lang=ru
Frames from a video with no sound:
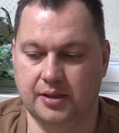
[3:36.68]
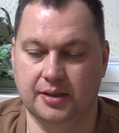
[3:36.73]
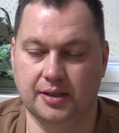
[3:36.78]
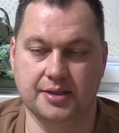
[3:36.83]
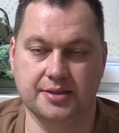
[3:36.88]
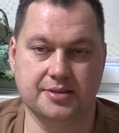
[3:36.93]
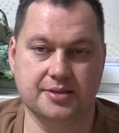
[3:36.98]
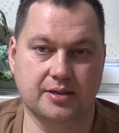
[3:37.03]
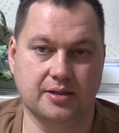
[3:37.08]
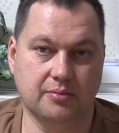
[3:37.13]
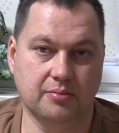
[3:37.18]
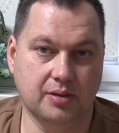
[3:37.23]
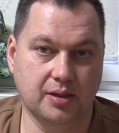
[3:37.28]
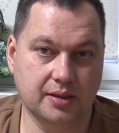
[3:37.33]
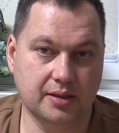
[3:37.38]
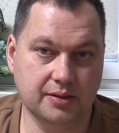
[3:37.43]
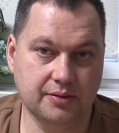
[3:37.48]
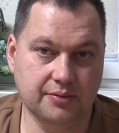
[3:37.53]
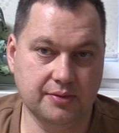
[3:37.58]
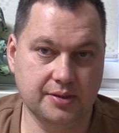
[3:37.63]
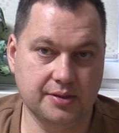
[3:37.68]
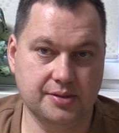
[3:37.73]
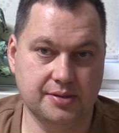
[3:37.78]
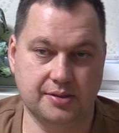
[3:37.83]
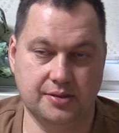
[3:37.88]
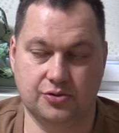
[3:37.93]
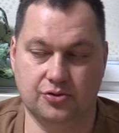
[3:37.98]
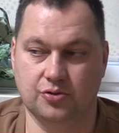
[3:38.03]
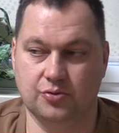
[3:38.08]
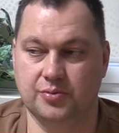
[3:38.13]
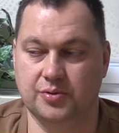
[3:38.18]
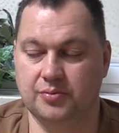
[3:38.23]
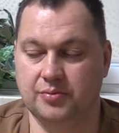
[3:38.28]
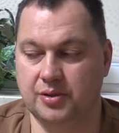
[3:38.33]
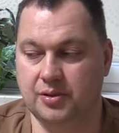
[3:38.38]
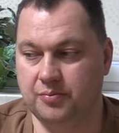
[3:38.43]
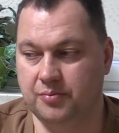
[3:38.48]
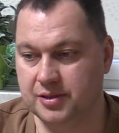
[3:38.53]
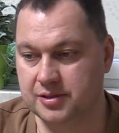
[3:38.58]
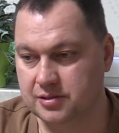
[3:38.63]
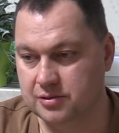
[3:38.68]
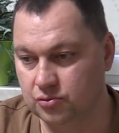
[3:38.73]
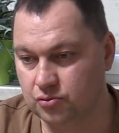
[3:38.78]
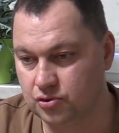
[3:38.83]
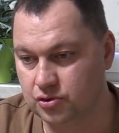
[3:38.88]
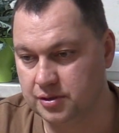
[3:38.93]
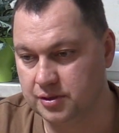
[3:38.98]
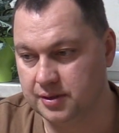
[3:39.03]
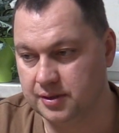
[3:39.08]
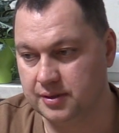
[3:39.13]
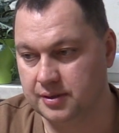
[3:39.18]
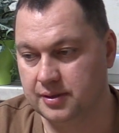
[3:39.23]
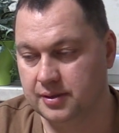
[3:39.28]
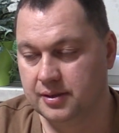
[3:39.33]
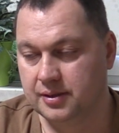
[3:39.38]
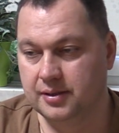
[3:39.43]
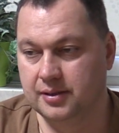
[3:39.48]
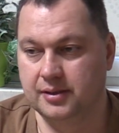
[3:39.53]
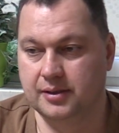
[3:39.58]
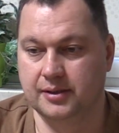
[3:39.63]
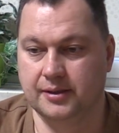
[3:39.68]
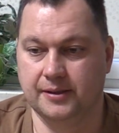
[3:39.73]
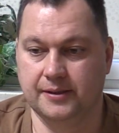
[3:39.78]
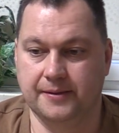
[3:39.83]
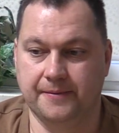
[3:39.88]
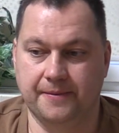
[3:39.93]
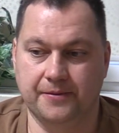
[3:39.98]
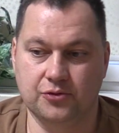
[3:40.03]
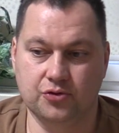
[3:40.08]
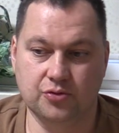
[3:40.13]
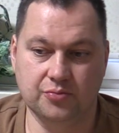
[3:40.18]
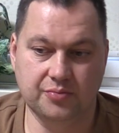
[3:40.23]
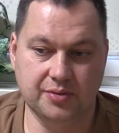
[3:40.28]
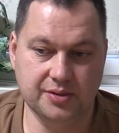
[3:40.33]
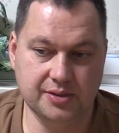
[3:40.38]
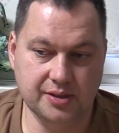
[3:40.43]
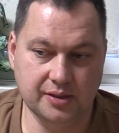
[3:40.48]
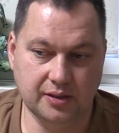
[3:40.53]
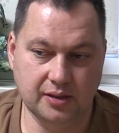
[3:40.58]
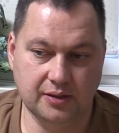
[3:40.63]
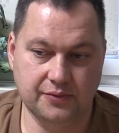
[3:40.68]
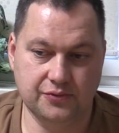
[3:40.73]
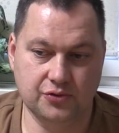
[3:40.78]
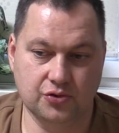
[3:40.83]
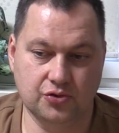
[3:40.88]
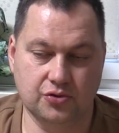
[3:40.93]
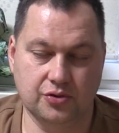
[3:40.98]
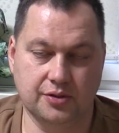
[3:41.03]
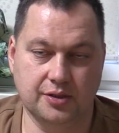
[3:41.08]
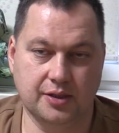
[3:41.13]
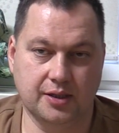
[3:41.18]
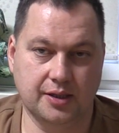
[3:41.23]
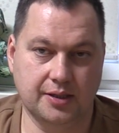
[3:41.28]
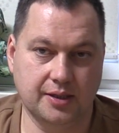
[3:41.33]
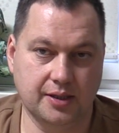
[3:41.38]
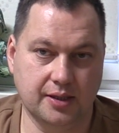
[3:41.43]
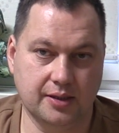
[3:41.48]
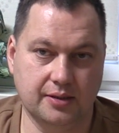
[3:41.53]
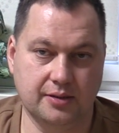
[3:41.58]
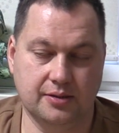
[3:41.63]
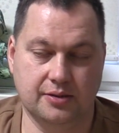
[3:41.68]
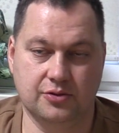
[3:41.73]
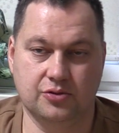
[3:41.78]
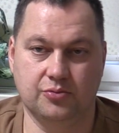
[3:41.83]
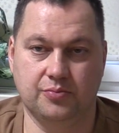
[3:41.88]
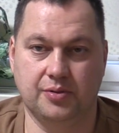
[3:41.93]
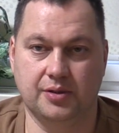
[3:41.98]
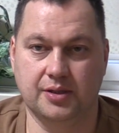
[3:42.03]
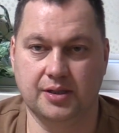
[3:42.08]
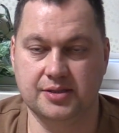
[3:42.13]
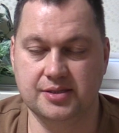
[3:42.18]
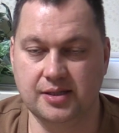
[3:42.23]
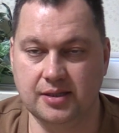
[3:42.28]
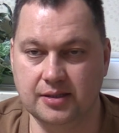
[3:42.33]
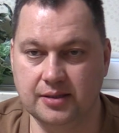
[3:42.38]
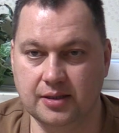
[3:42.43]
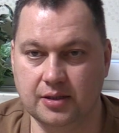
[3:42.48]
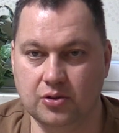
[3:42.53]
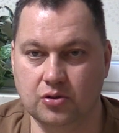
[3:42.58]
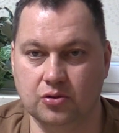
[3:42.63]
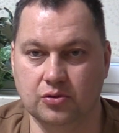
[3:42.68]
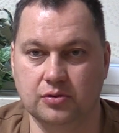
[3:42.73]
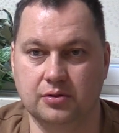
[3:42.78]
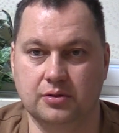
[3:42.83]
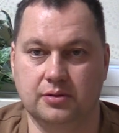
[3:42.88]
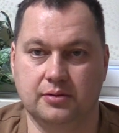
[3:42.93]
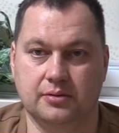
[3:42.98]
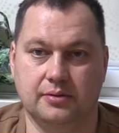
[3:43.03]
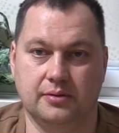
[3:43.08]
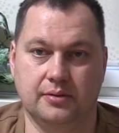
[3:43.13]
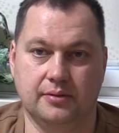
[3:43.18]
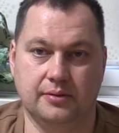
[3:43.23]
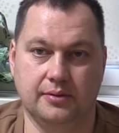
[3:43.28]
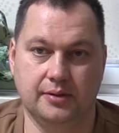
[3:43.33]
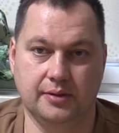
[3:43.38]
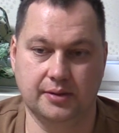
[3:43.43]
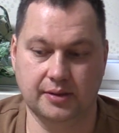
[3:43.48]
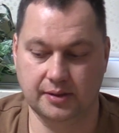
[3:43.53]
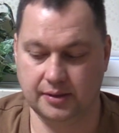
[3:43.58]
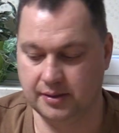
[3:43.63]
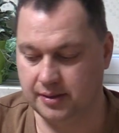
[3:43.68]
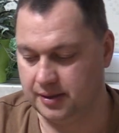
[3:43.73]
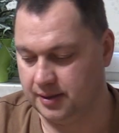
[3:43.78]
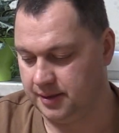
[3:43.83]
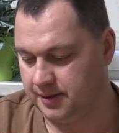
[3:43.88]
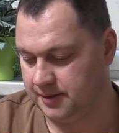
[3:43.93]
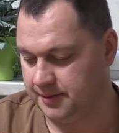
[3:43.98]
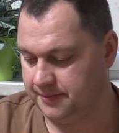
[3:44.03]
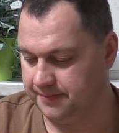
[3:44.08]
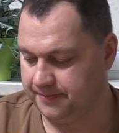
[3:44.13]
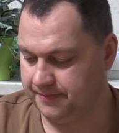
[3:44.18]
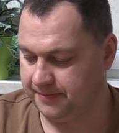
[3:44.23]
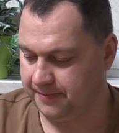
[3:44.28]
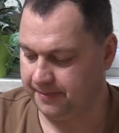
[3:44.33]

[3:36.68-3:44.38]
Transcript: на нас зарабатывать, чтобы мы были послушные, чтобы мы делали все, что они хотят, чтобы приносили доход и так далее.